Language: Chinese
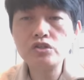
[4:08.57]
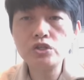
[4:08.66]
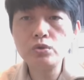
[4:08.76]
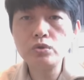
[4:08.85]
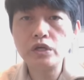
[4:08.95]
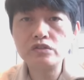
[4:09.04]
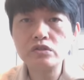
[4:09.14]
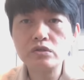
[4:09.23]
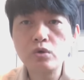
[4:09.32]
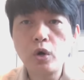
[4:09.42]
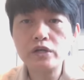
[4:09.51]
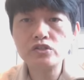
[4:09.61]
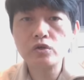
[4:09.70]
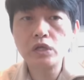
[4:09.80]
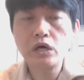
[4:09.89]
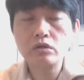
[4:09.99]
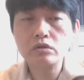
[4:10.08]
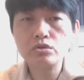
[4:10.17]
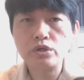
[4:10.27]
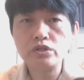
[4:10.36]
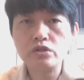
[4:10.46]
哦，几乎也是快收到
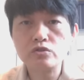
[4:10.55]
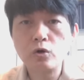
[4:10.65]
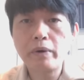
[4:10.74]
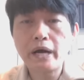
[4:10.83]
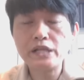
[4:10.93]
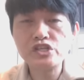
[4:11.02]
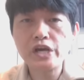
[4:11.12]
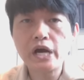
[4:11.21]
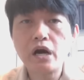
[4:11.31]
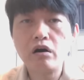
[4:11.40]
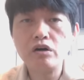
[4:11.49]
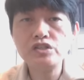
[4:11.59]
昨天的收盘价啊、哦。